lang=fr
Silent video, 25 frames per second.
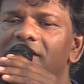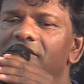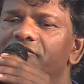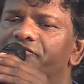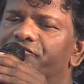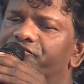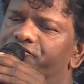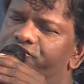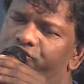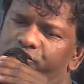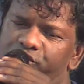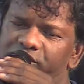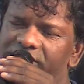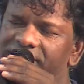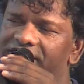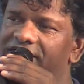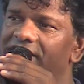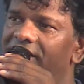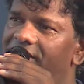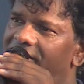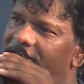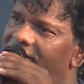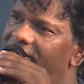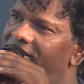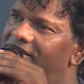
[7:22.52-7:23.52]

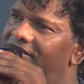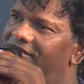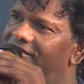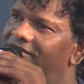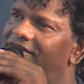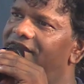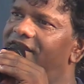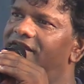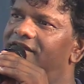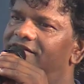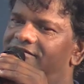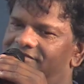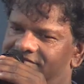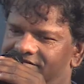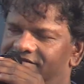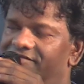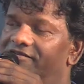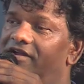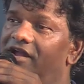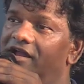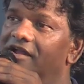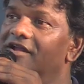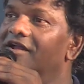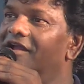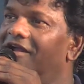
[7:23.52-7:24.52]
fruité. ça
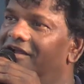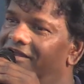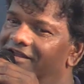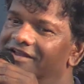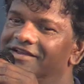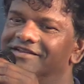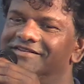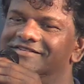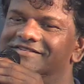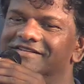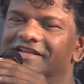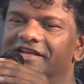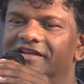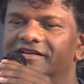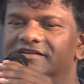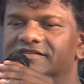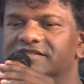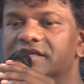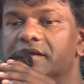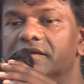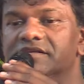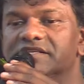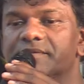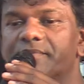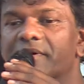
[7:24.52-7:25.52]
va
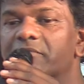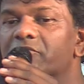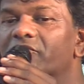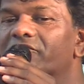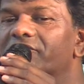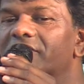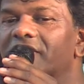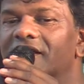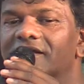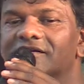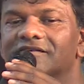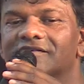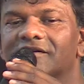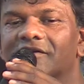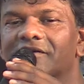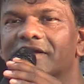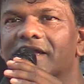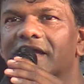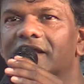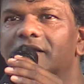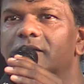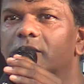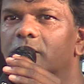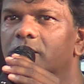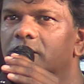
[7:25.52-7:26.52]
C'est pas mauvais, hein
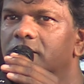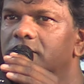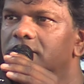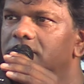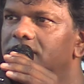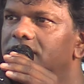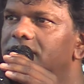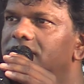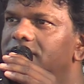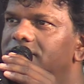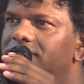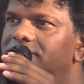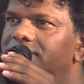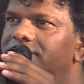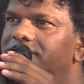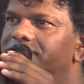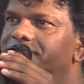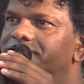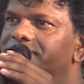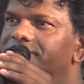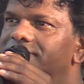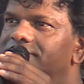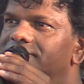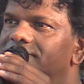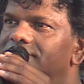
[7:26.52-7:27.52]
Regarde.
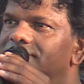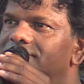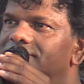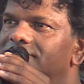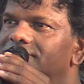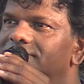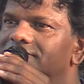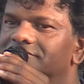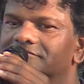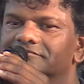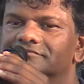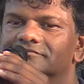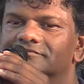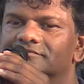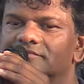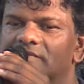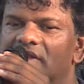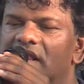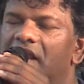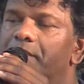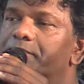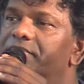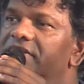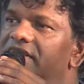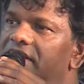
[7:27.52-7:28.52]
Oui, c'est beau.
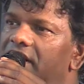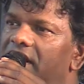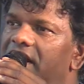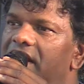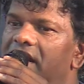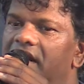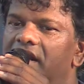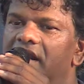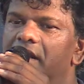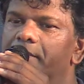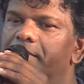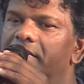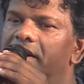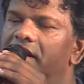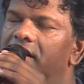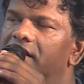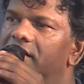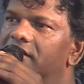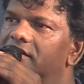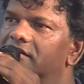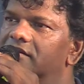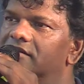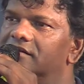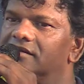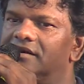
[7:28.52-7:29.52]
Ça, donne une
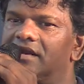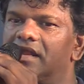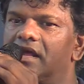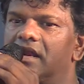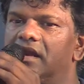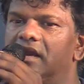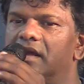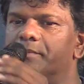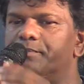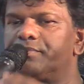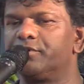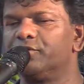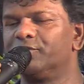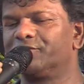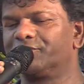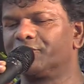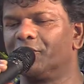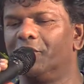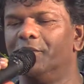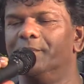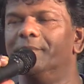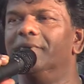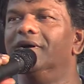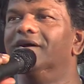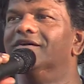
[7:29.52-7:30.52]
petite impression de
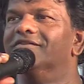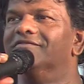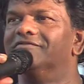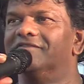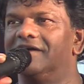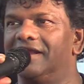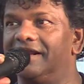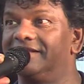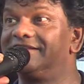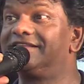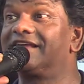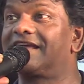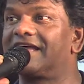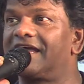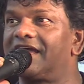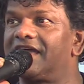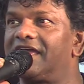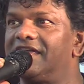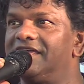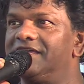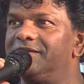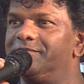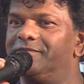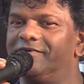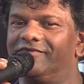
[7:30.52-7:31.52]
Caraïbes. Voilà, des
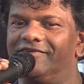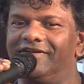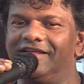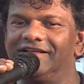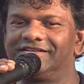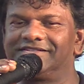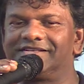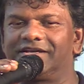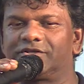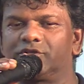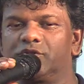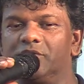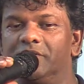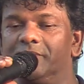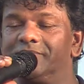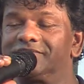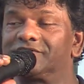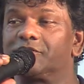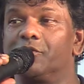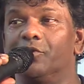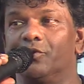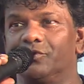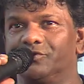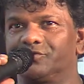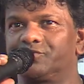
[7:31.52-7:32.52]
Caraïbes, exactement,
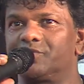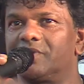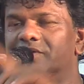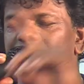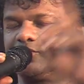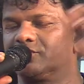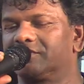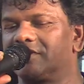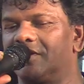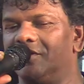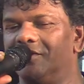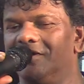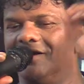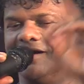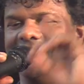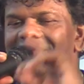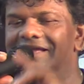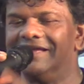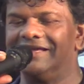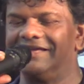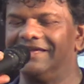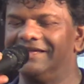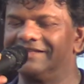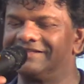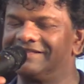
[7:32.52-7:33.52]
parce qu'on reçoit tout à l'heure
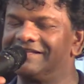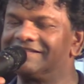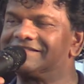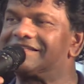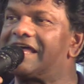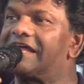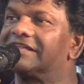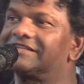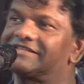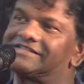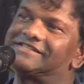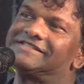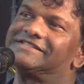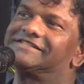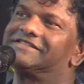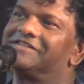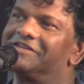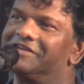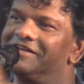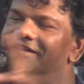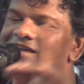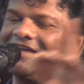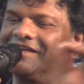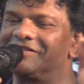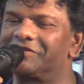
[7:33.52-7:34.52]
euh, des artistes
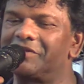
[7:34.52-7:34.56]
de,